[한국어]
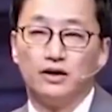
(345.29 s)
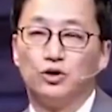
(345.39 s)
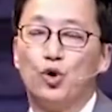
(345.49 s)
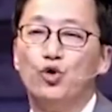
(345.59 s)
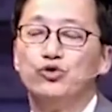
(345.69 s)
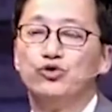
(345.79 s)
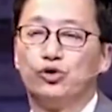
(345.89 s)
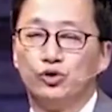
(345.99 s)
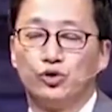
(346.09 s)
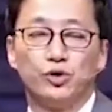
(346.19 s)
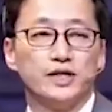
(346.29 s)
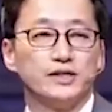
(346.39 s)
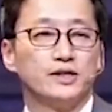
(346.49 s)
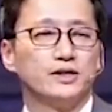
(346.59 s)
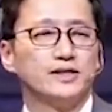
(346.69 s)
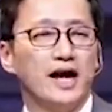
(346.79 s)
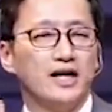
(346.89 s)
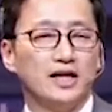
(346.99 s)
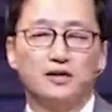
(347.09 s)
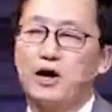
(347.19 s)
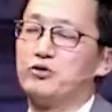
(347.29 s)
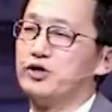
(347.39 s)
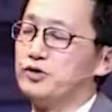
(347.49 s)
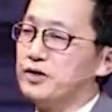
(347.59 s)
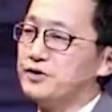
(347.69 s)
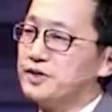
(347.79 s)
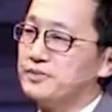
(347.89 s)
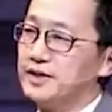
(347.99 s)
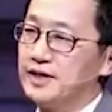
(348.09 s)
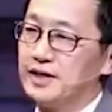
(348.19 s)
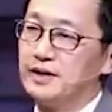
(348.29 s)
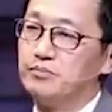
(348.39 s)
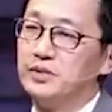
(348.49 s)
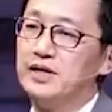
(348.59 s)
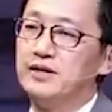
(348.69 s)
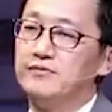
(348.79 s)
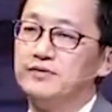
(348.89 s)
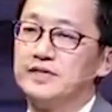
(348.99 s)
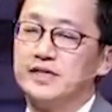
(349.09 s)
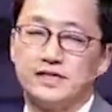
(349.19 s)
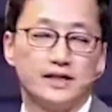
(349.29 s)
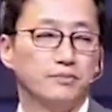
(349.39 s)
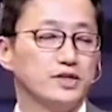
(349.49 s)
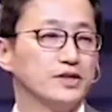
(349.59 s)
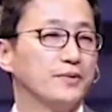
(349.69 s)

교육을 통해서 생각을 바꾸려고 하고 있습니다. belief 시스템이죠.